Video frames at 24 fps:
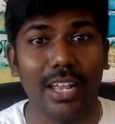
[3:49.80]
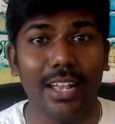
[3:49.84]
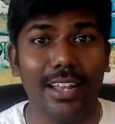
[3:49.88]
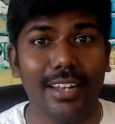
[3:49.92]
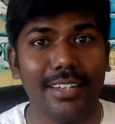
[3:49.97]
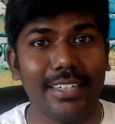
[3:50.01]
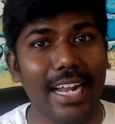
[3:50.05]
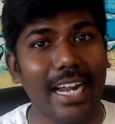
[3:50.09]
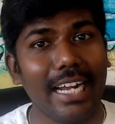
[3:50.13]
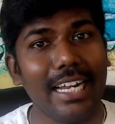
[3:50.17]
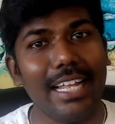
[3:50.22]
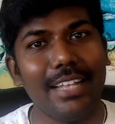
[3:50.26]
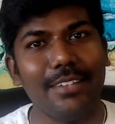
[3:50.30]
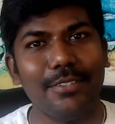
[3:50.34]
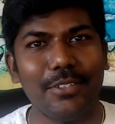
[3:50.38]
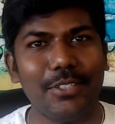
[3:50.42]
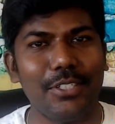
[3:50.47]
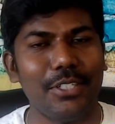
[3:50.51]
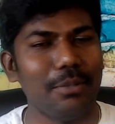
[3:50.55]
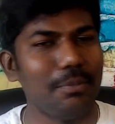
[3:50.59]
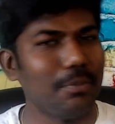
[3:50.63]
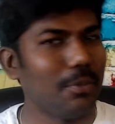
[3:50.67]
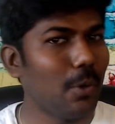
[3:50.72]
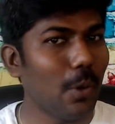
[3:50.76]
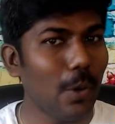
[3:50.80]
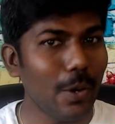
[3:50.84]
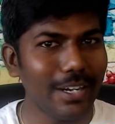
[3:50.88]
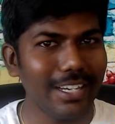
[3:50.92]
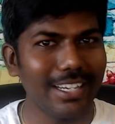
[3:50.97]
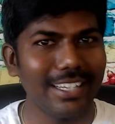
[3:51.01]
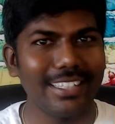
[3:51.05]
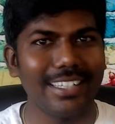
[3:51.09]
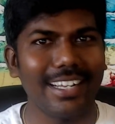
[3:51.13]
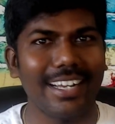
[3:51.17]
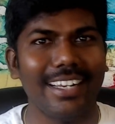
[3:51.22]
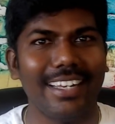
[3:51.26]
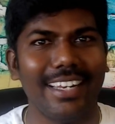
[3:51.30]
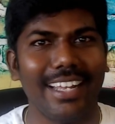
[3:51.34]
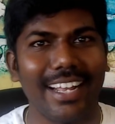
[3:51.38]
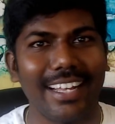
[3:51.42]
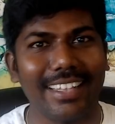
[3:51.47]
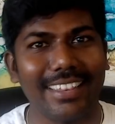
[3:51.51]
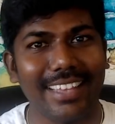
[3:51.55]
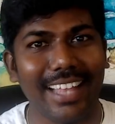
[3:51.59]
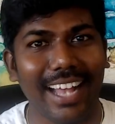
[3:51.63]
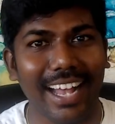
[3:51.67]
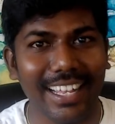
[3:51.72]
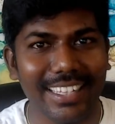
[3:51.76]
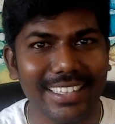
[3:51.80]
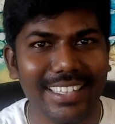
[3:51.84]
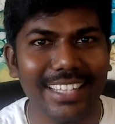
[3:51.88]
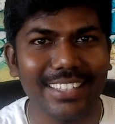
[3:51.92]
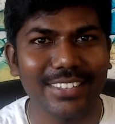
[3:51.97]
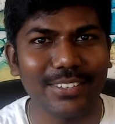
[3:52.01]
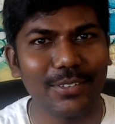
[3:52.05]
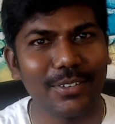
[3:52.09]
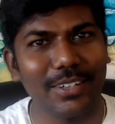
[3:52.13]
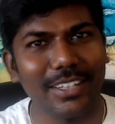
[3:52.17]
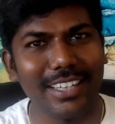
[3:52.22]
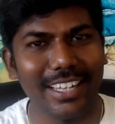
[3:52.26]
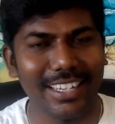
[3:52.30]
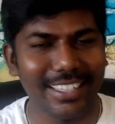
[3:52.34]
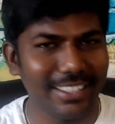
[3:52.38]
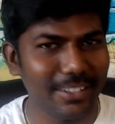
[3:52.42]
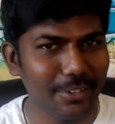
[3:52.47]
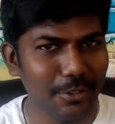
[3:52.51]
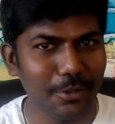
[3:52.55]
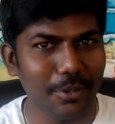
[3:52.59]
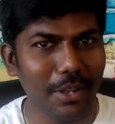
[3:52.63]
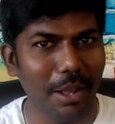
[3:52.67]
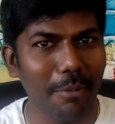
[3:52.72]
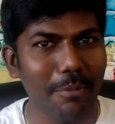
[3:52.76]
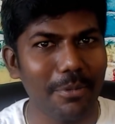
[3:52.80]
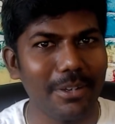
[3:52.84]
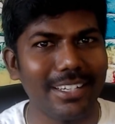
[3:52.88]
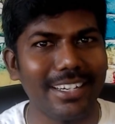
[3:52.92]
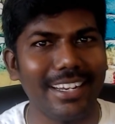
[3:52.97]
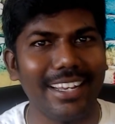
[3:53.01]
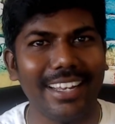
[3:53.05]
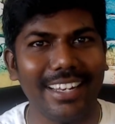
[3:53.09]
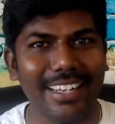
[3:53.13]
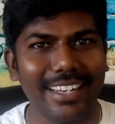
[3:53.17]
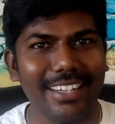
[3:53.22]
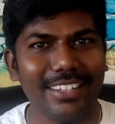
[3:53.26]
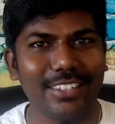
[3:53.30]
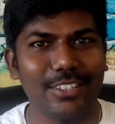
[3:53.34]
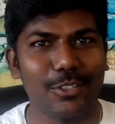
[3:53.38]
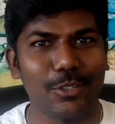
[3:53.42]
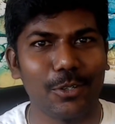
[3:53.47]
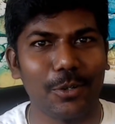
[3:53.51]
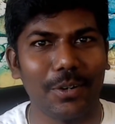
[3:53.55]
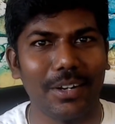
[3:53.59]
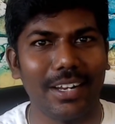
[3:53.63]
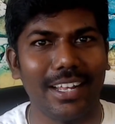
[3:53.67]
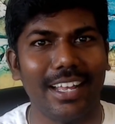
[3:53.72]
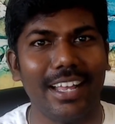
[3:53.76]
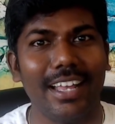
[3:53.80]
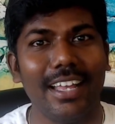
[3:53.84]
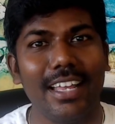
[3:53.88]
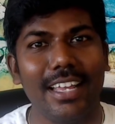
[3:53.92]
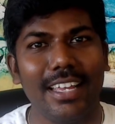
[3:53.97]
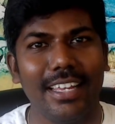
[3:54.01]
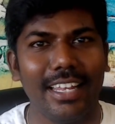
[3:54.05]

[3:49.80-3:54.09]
நாலாவது விஷயம் கோக்கனட் ஆயில் எங்கள் தாத்தா சொன்னது எனக்கு இன்னும் ஞாபகம் இருக்குது என்னென்னு வச்சுக்கோங்களேன்